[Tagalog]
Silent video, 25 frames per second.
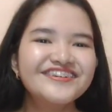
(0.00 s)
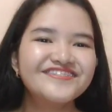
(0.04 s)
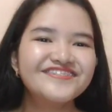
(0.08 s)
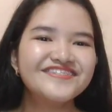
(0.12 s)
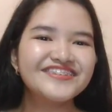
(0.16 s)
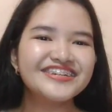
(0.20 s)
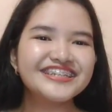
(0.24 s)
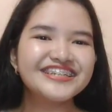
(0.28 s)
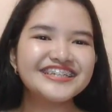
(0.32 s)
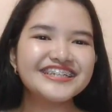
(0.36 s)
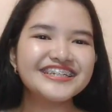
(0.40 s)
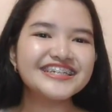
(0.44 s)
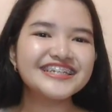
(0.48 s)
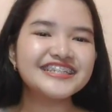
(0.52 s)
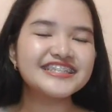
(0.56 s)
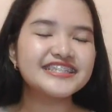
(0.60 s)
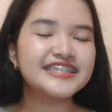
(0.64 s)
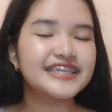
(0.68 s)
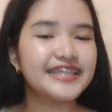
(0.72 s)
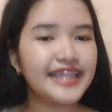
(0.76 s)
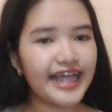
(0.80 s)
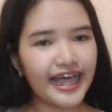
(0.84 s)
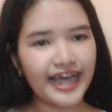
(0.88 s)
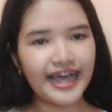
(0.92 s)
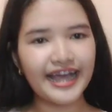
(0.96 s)
Which is,
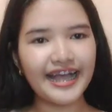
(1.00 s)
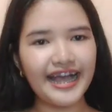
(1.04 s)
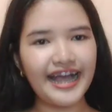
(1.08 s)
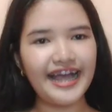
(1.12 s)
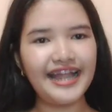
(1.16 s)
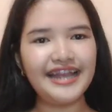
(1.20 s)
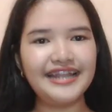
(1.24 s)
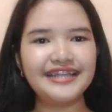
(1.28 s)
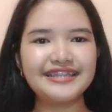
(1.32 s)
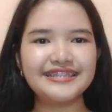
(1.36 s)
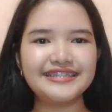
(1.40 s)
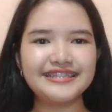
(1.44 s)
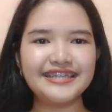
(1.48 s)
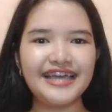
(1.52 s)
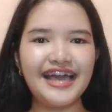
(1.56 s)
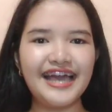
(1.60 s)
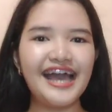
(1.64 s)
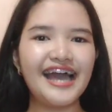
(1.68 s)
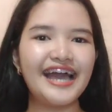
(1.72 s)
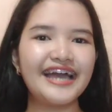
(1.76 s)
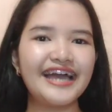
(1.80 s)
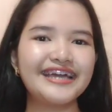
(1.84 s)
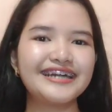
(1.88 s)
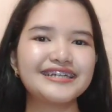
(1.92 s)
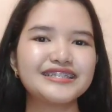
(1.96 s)
kinakagalit niya.
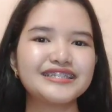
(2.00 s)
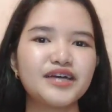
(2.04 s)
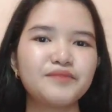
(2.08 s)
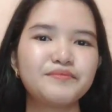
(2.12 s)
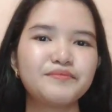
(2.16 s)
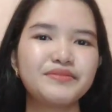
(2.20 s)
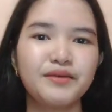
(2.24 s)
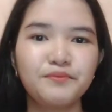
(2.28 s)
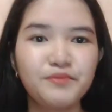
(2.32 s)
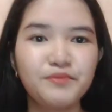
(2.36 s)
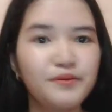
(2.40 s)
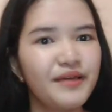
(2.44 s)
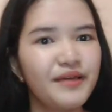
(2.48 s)
Kaya sabi niya,